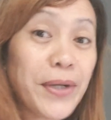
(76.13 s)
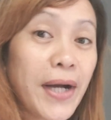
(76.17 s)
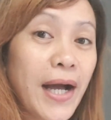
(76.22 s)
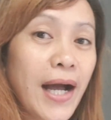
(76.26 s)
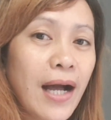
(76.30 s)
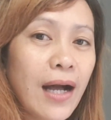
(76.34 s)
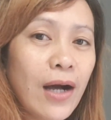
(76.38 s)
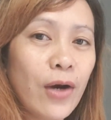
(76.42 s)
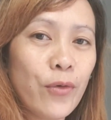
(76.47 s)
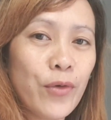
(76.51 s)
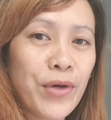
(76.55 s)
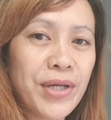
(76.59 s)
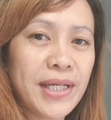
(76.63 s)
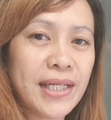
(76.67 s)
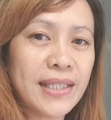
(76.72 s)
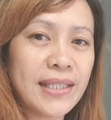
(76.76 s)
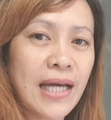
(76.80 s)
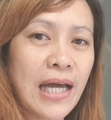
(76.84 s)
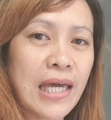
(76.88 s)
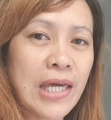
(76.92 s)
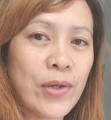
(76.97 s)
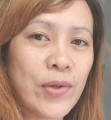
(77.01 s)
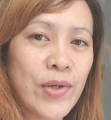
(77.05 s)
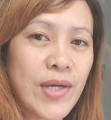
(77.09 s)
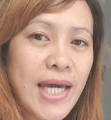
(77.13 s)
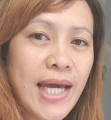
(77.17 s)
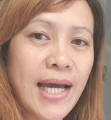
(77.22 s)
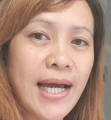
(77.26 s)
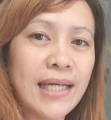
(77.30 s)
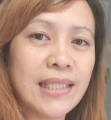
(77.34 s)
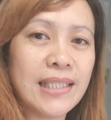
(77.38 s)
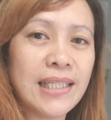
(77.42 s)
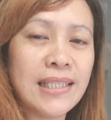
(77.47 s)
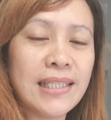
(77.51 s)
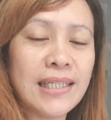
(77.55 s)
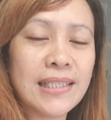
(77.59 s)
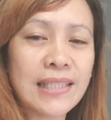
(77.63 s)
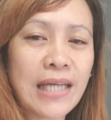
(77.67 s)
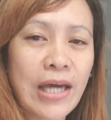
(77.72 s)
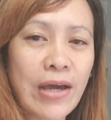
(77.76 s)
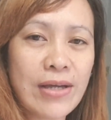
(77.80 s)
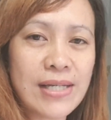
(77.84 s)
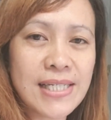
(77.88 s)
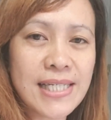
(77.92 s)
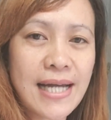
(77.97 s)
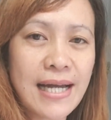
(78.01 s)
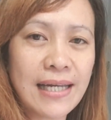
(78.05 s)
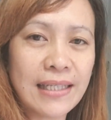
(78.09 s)
makakauwi na tayo. Ihahatid na
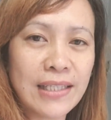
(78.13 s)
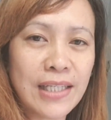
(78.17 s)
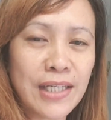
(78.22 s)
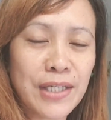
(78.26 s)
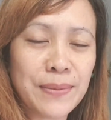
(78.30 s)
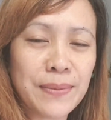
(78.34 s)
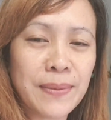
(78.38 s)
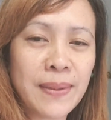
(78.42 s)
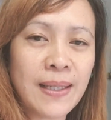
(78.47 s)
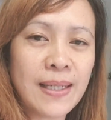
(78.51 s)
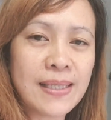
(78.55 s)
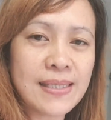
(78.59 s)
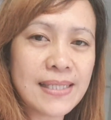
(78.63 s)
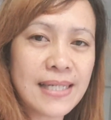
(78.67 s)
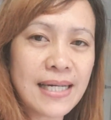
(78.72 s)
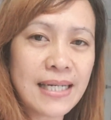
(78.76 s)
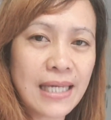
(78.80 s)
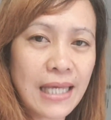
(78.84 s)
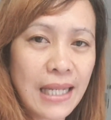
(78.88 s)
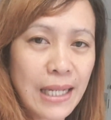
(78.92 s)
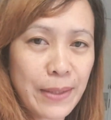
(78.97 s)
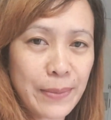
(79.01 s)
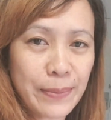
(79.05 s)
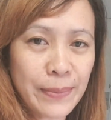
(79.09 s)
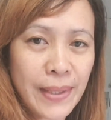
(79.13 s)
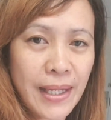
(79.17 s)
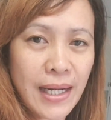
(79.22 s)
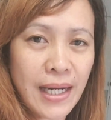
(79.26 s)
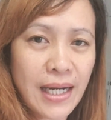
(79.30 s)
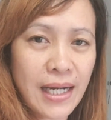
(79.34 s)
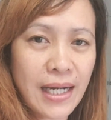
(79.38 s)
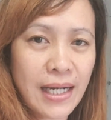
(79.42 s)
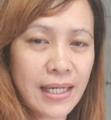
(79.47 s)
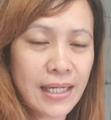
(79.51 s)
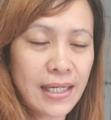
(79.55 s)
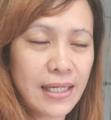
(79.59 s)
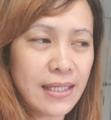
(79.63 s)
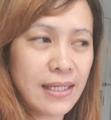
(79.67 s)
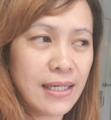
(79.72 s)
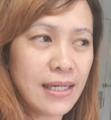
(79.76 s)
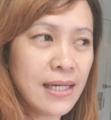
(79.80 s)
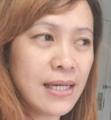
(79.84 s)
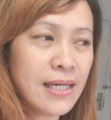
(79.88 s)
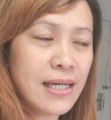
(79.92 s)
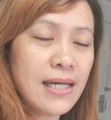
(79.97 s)
tayo sa ating mga sariling bahay.